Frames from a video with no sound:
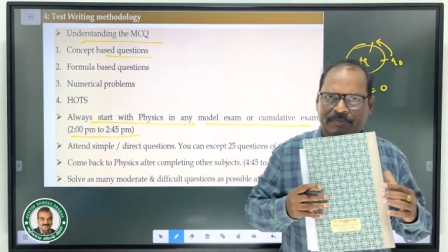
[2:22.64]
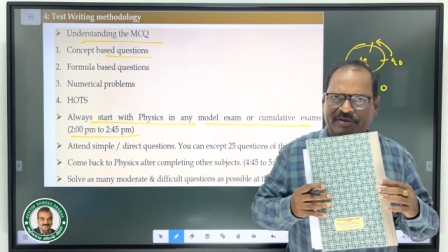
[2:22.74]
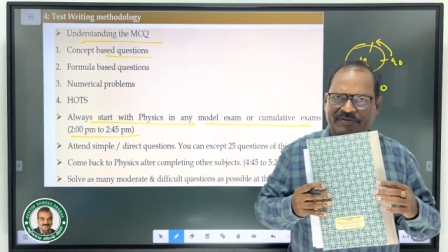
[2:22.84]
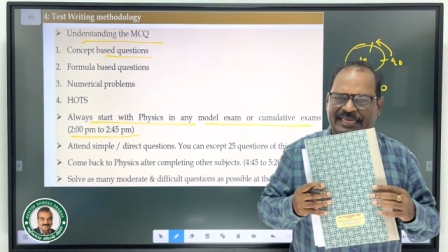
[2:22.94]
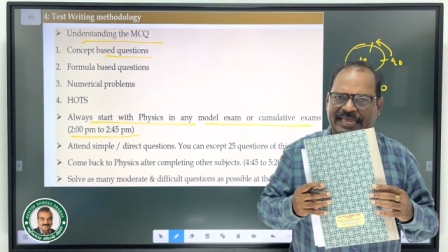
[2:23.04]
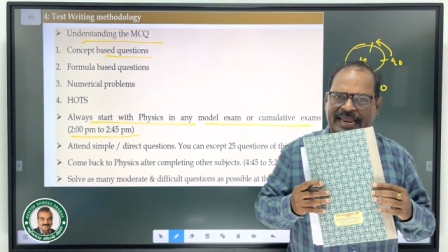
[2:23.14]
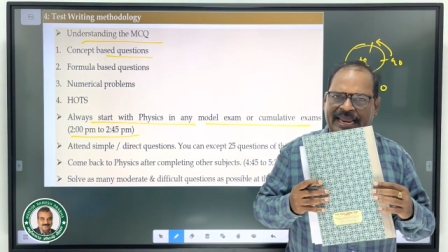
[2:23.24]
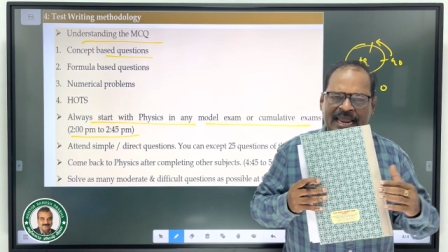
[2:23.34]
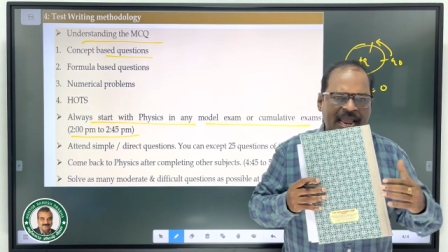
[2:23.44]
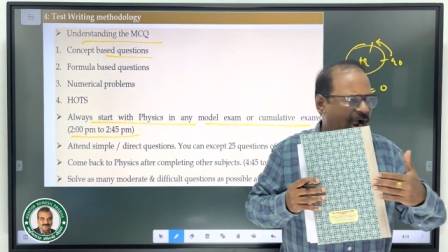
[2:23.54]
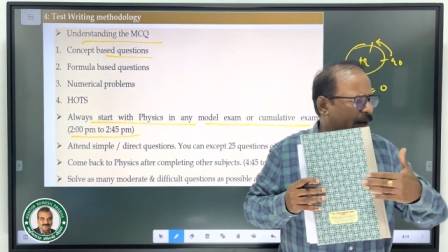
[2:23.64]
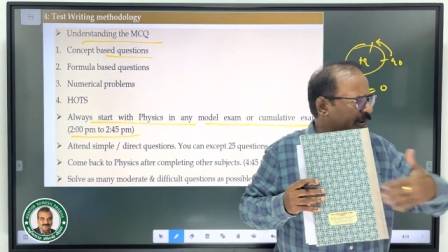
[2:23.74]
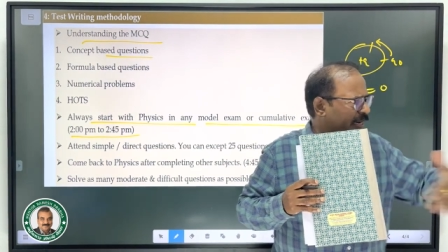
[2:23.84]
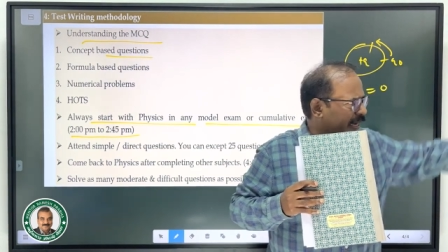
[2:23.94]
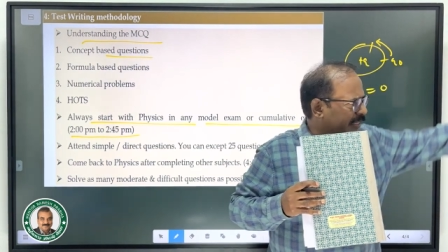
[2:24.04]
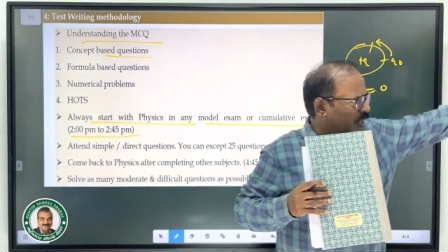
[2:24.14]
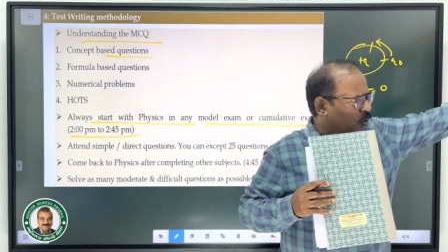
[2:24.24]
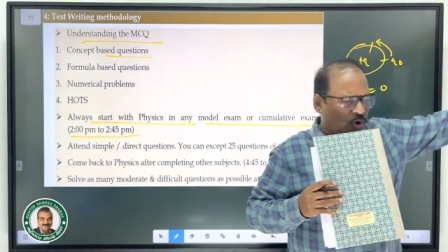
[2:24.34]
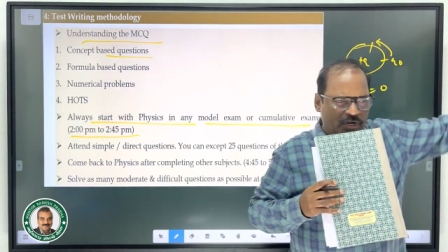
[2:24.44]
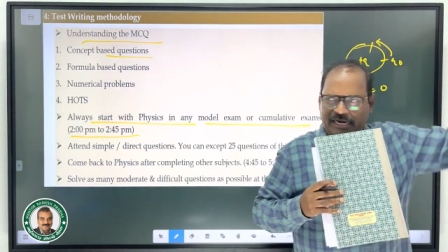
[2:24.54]
இப்படி வைக்கிறேன் அப்படின்னா இந்த
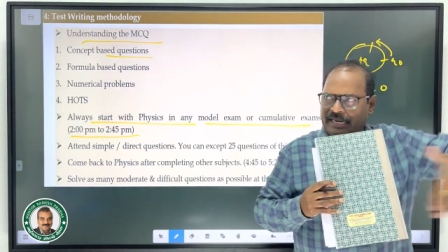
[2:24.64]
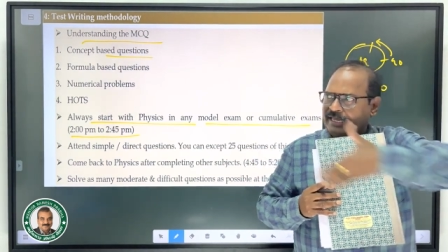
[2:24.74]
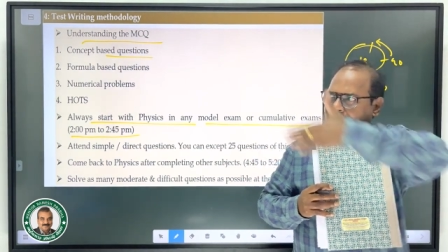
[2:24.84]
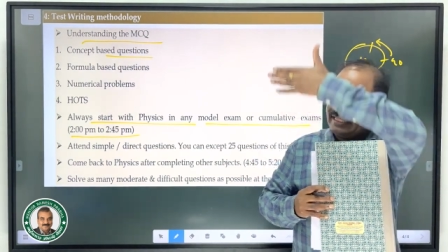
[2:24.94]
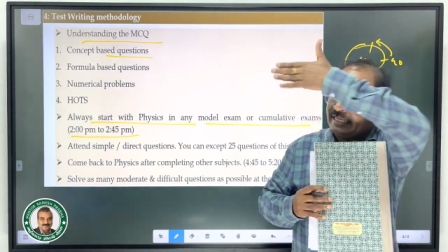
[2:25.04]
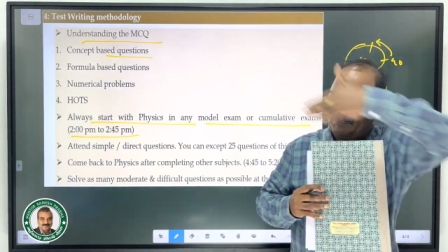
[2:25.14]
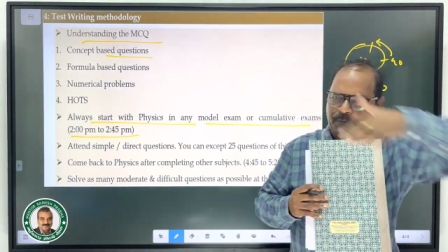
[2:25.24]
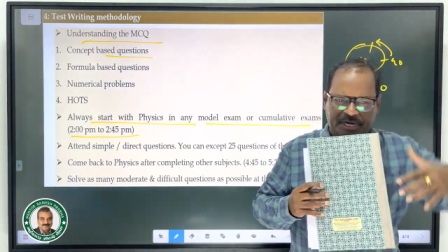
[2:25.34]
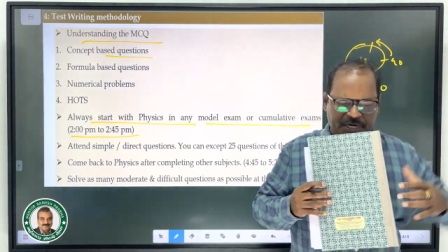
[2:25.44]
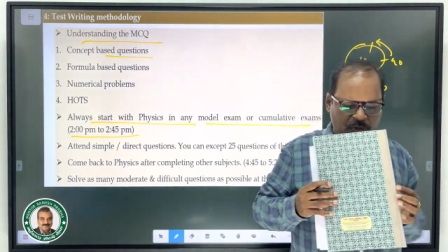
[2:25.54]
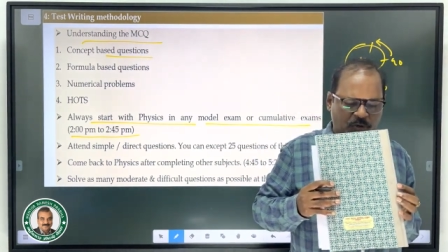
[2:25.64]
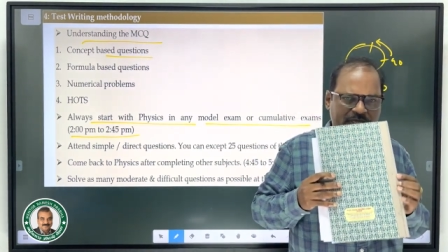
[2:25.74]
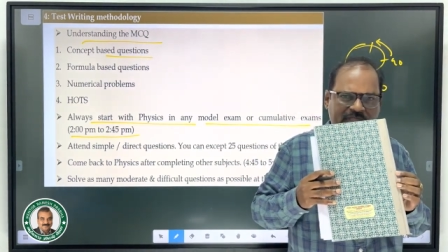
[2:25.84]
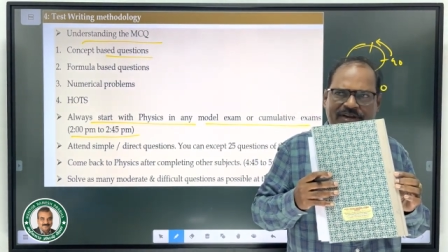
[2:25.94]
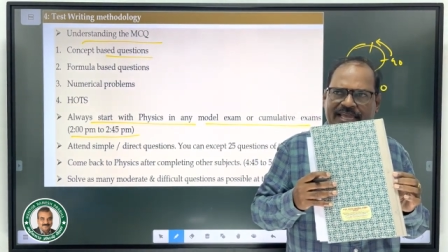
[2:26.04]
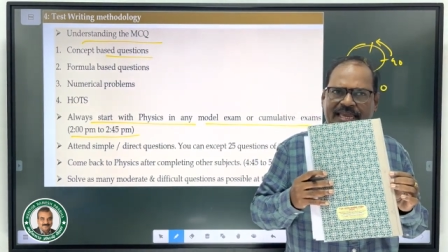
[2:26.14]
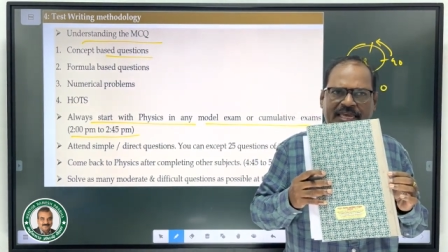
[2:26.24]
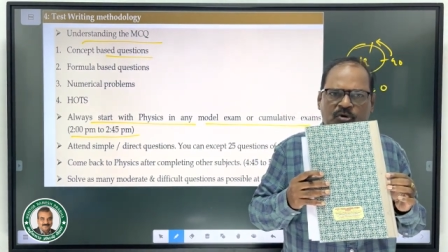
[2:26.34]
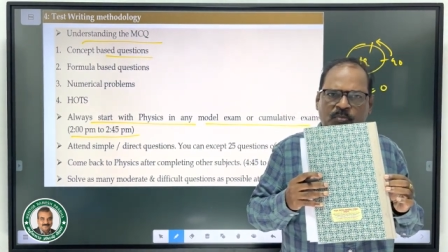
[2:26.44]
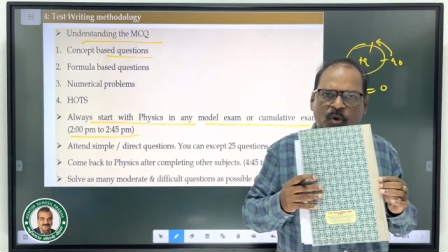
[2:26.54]
கோடுகள் இங்கேருந்து இங்கே போய்கிட்டு இருக்கோம் இது வழியாக
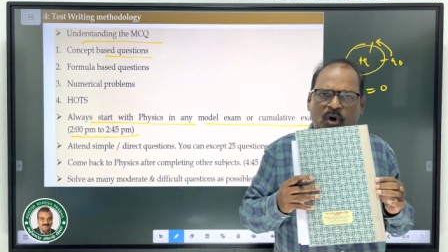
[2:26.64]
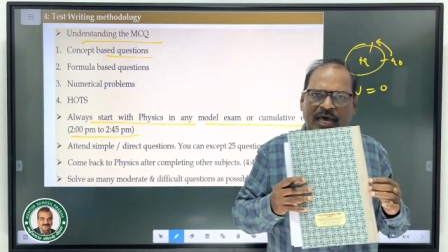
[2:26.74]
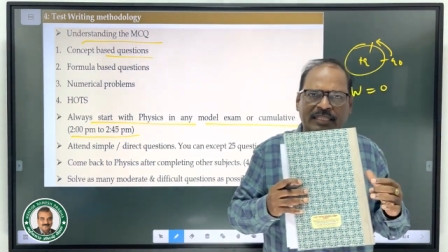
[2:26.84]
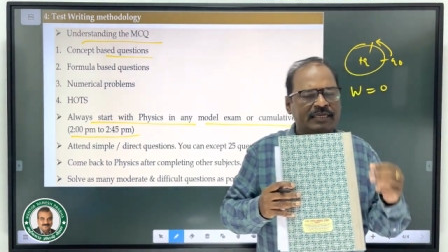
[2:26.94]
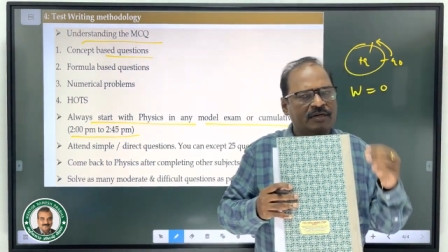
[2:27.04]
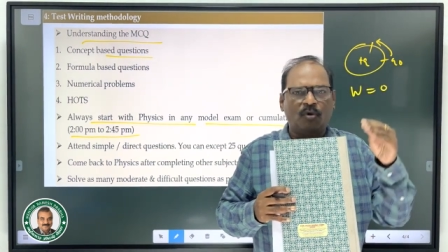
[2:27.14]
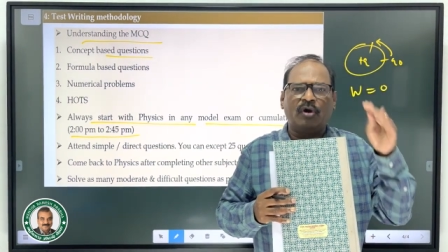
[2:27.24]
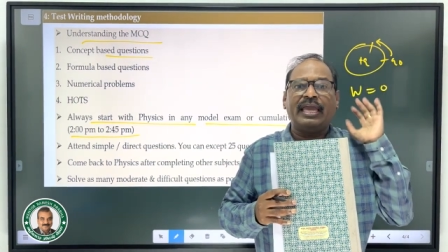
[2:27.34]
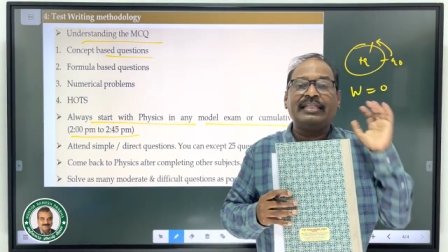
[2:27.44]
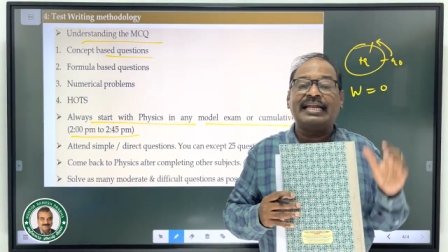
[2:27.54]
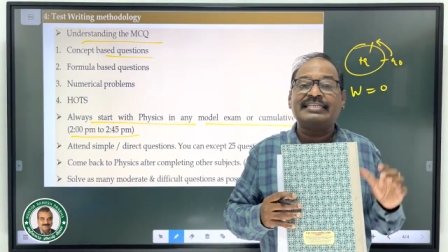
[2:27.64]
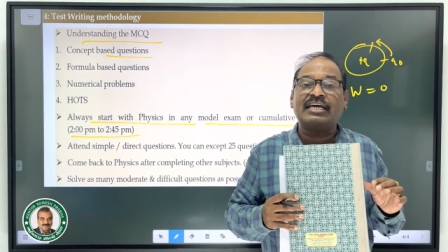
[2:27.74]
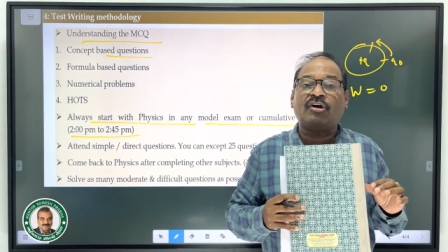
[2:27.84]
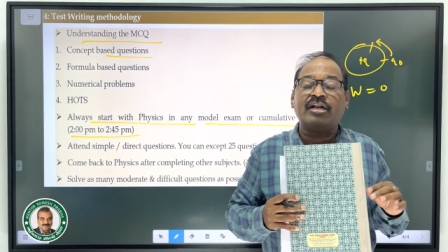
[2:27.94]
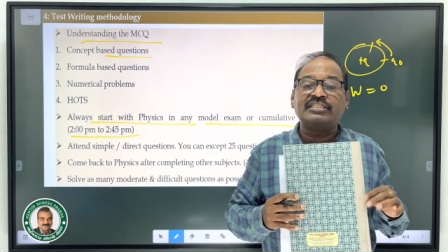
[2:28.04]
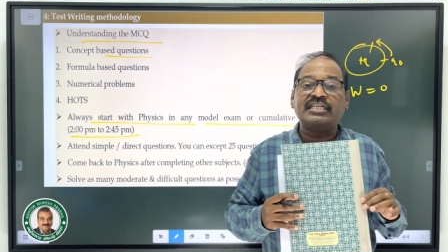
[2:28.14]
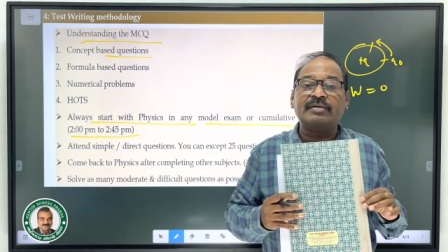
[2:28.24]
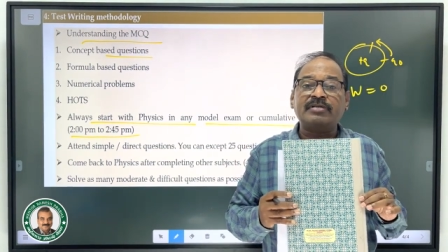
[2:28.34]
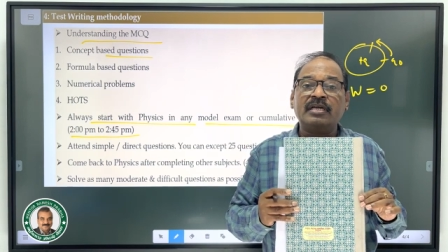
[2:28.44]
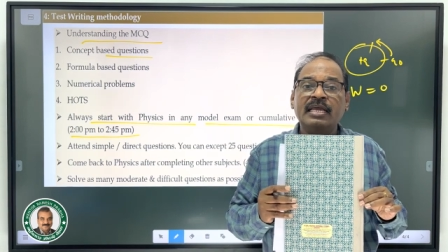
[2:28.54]
எதுவும் போகாது ஓகே தட்ஸ் அ கான்செப்ட்